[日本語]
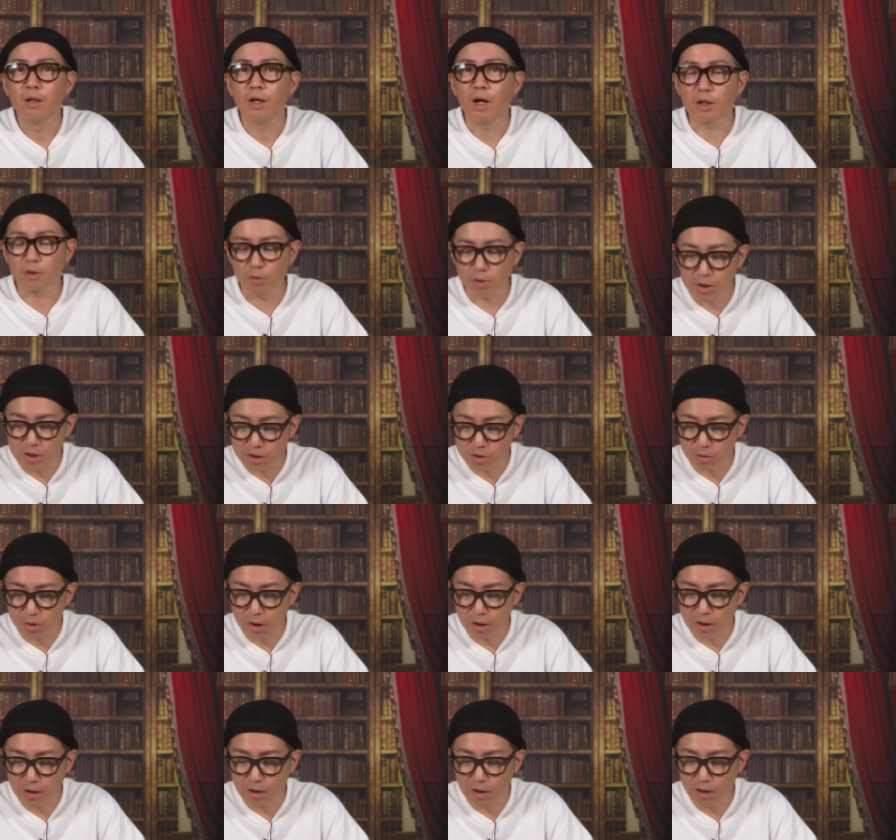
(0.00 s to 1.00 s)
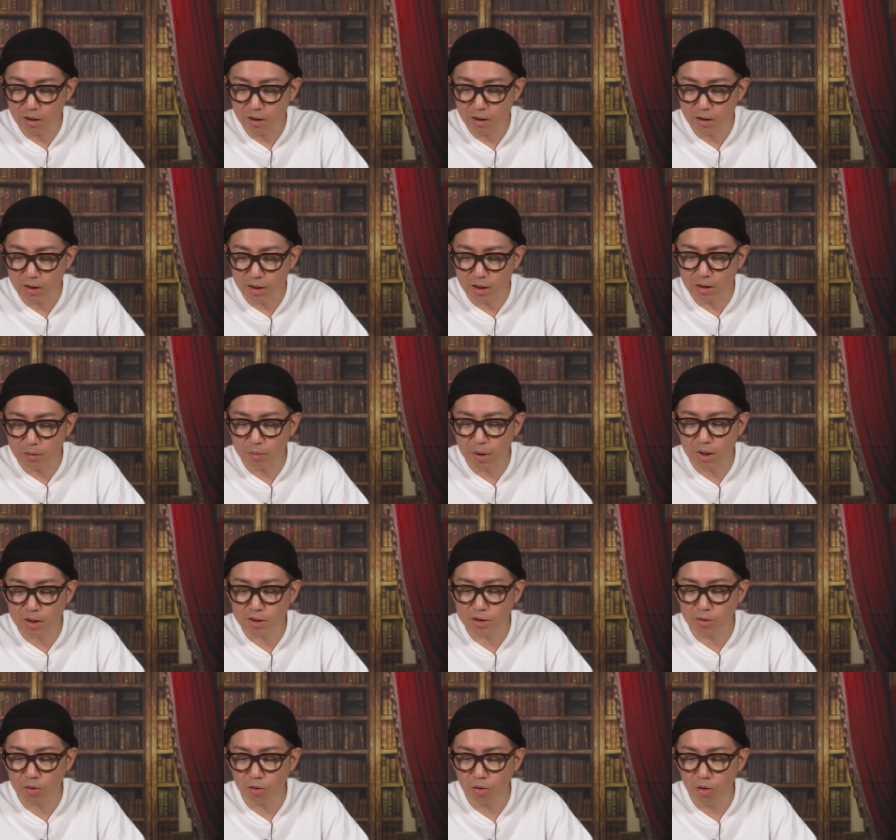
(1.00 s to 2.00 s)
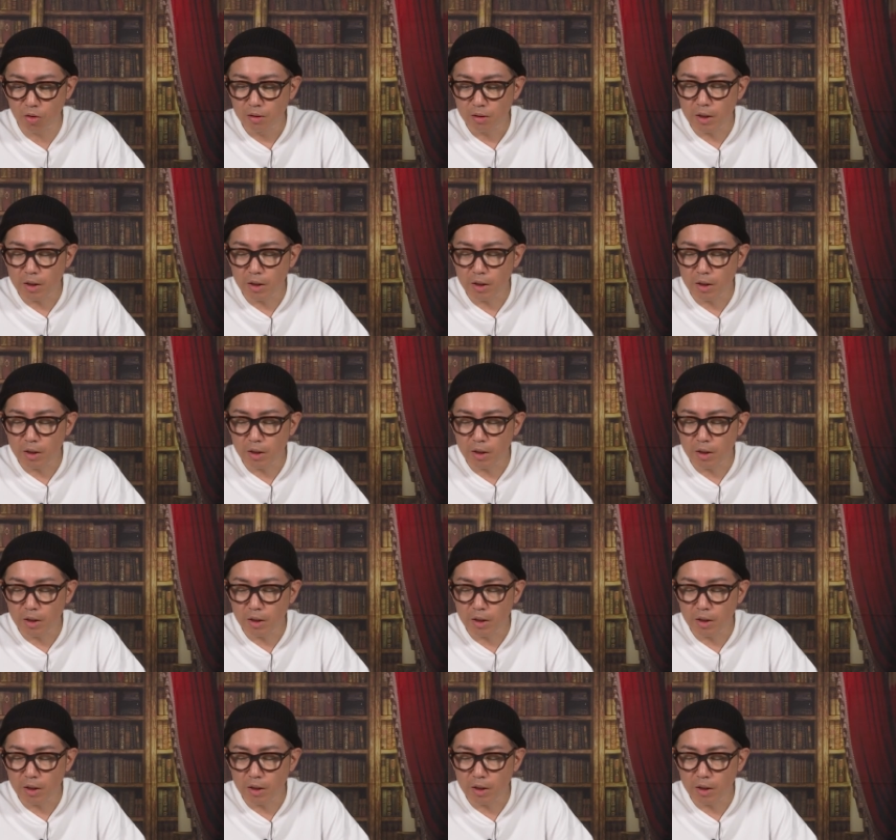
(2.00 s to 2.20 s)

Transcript: あの印象的な言い回しの「